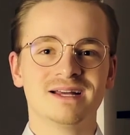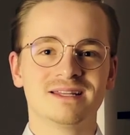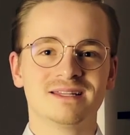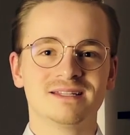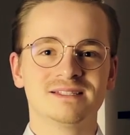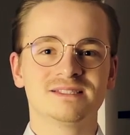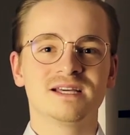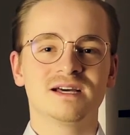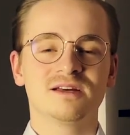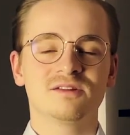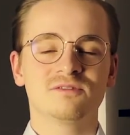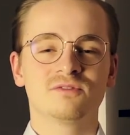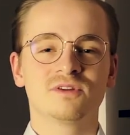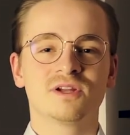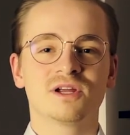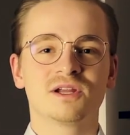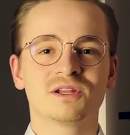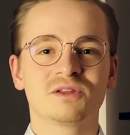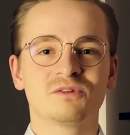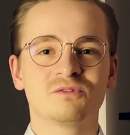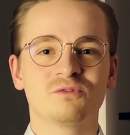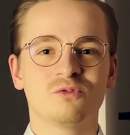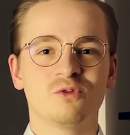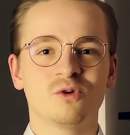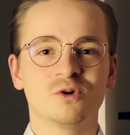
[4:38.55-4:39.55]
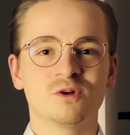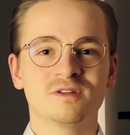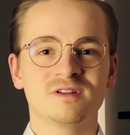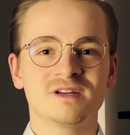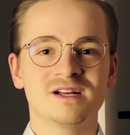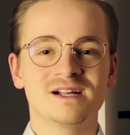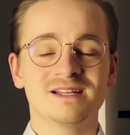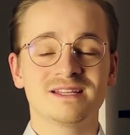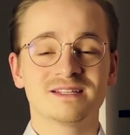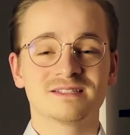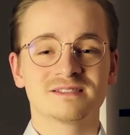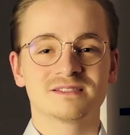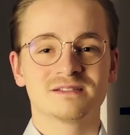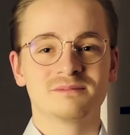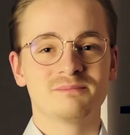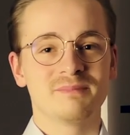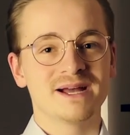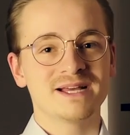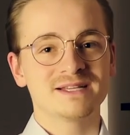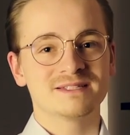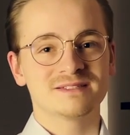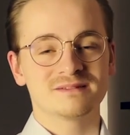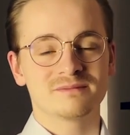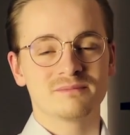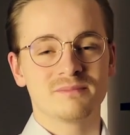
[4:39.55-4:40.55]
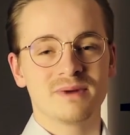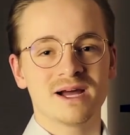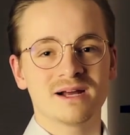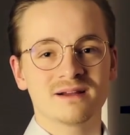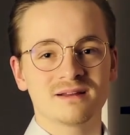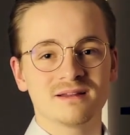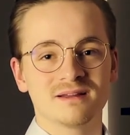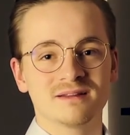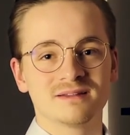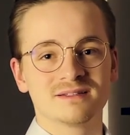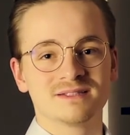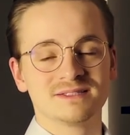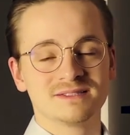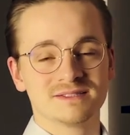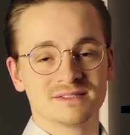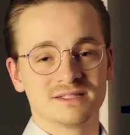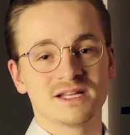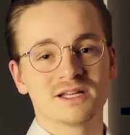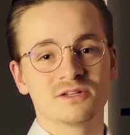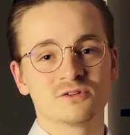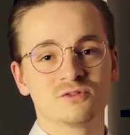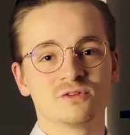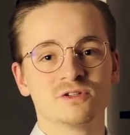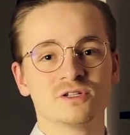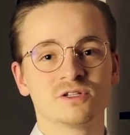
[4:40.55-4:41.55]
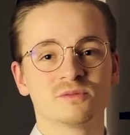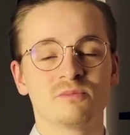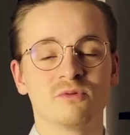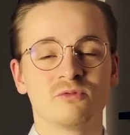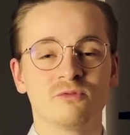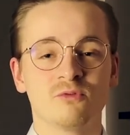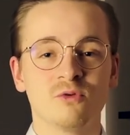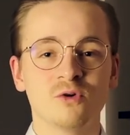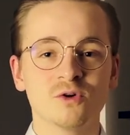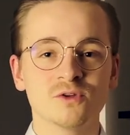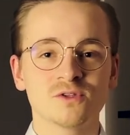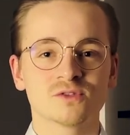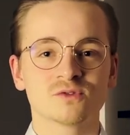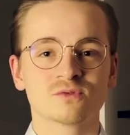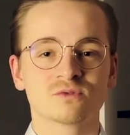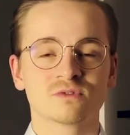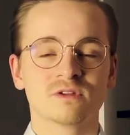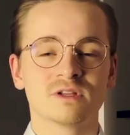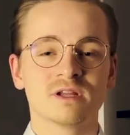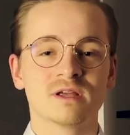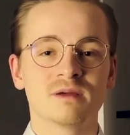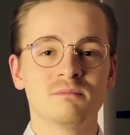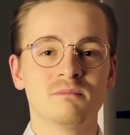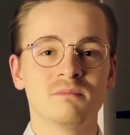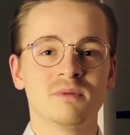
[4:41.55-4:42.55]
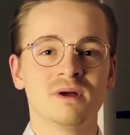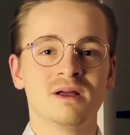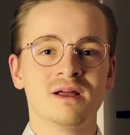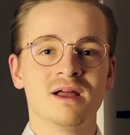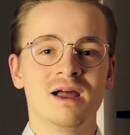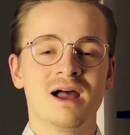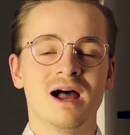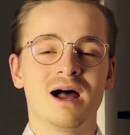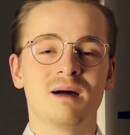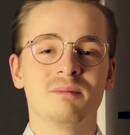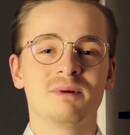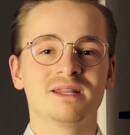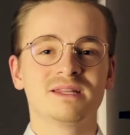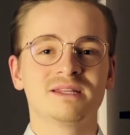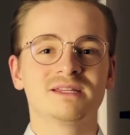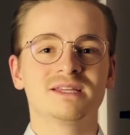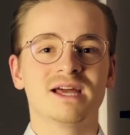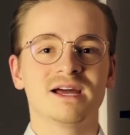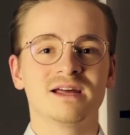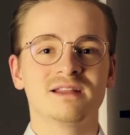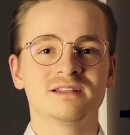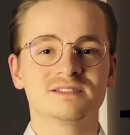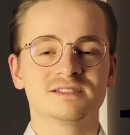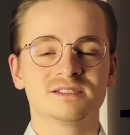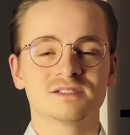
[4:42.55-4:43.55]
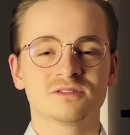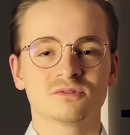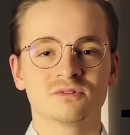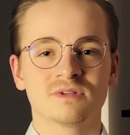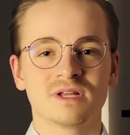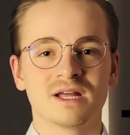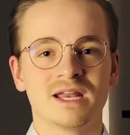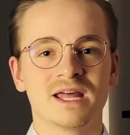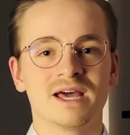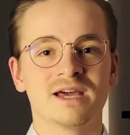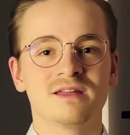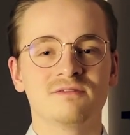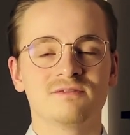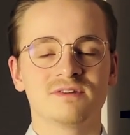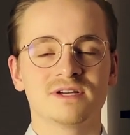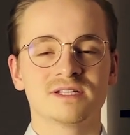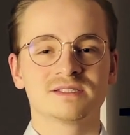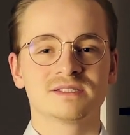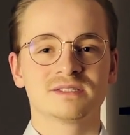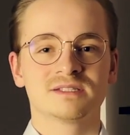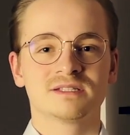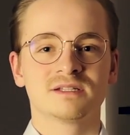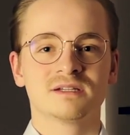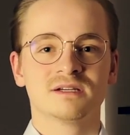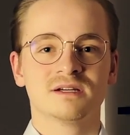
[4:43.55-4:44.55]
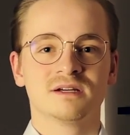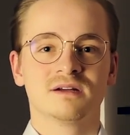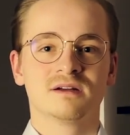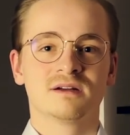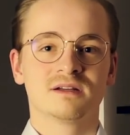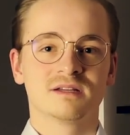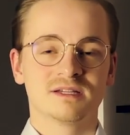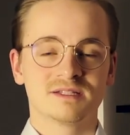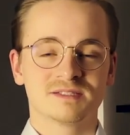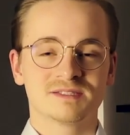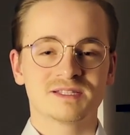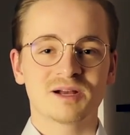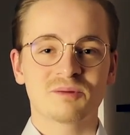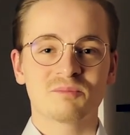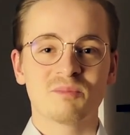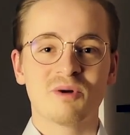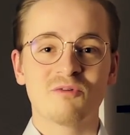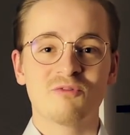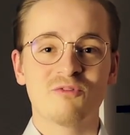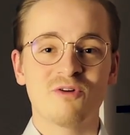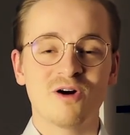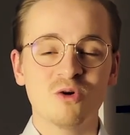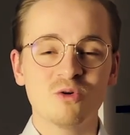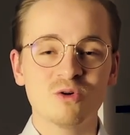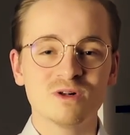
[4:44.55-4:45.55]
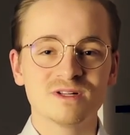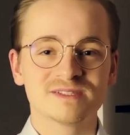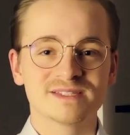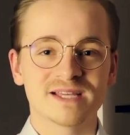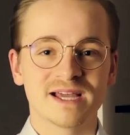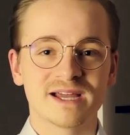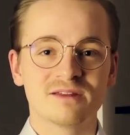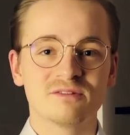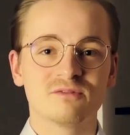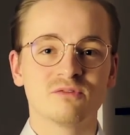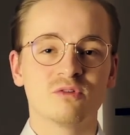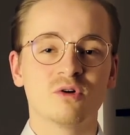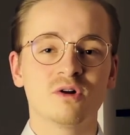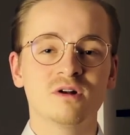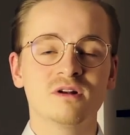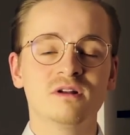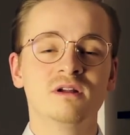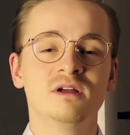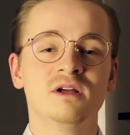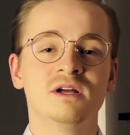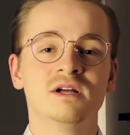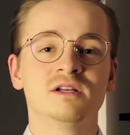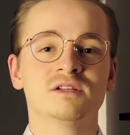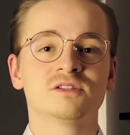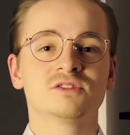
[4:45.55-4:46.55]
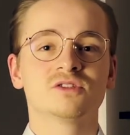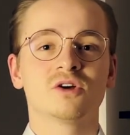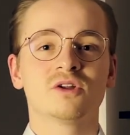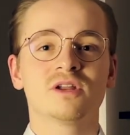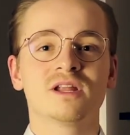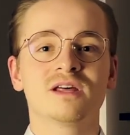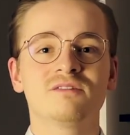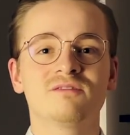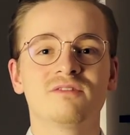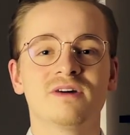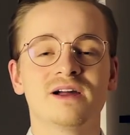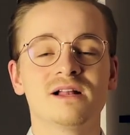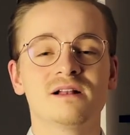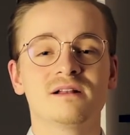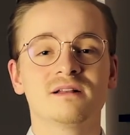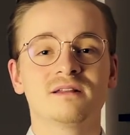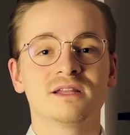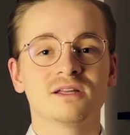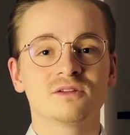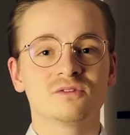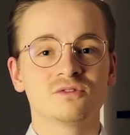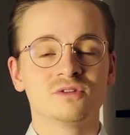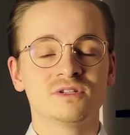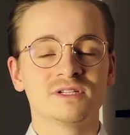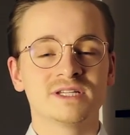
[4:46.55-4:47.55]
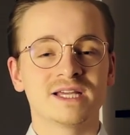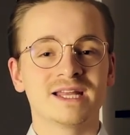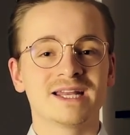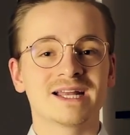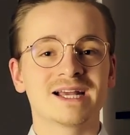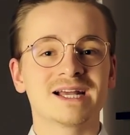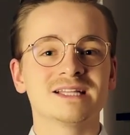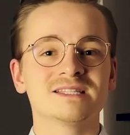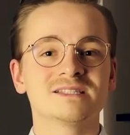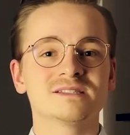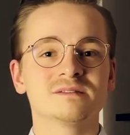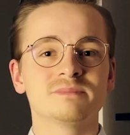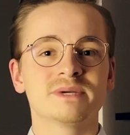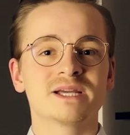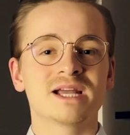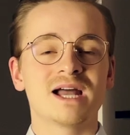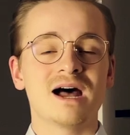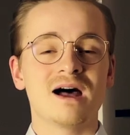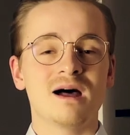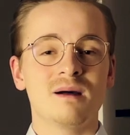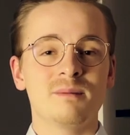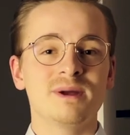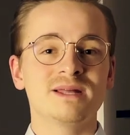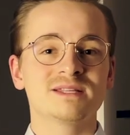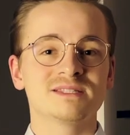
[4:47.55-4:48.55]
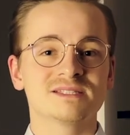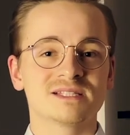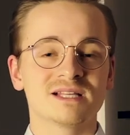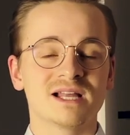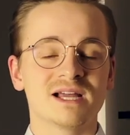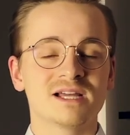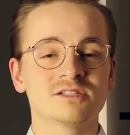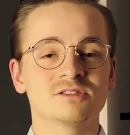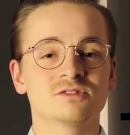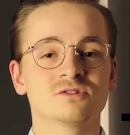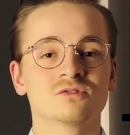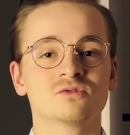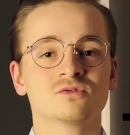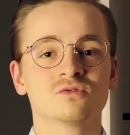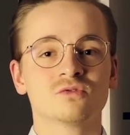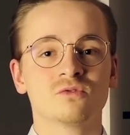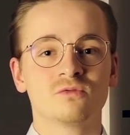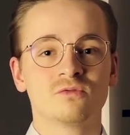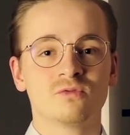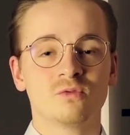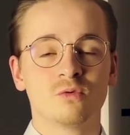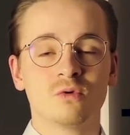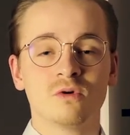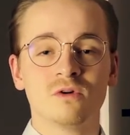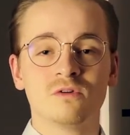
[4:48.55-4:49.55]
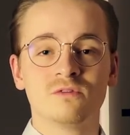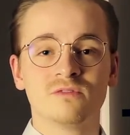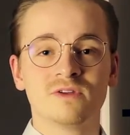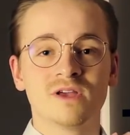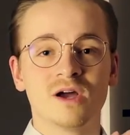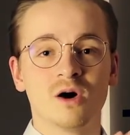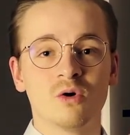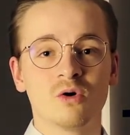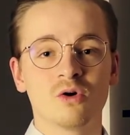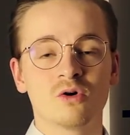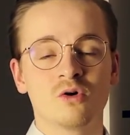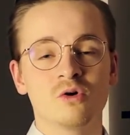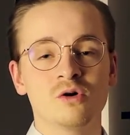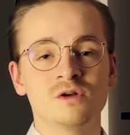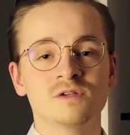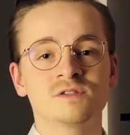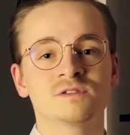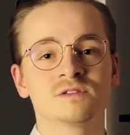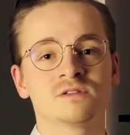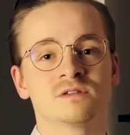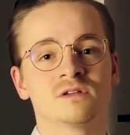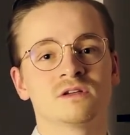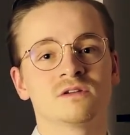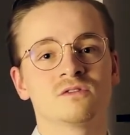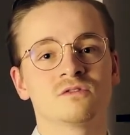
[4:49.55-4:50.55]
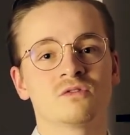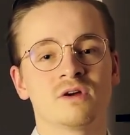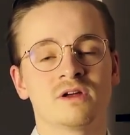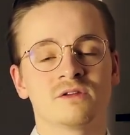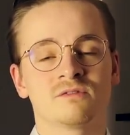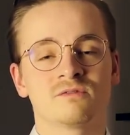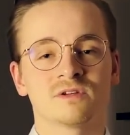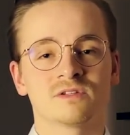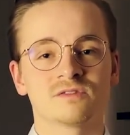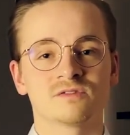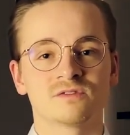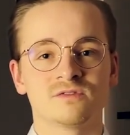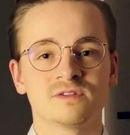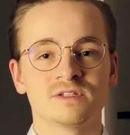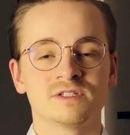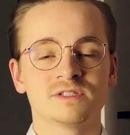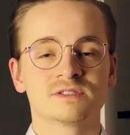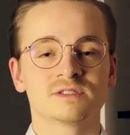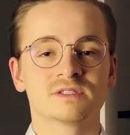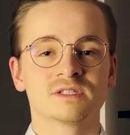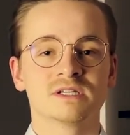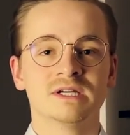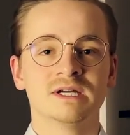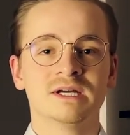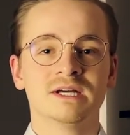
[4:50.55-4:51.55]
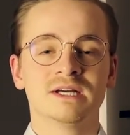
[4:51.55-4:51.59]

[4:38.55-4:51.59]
Dieser hat wieder den Vorteil, dass die meisten Makler diesen natürlich bevorzugt nehmen, aber nicht einzig und allein, weil sie, ich sag mal, faul sein wollen, sondern weil natürlich eine ganze Menge Arbeitsleistung sowohl wie auch Kosten in so etwas fließt.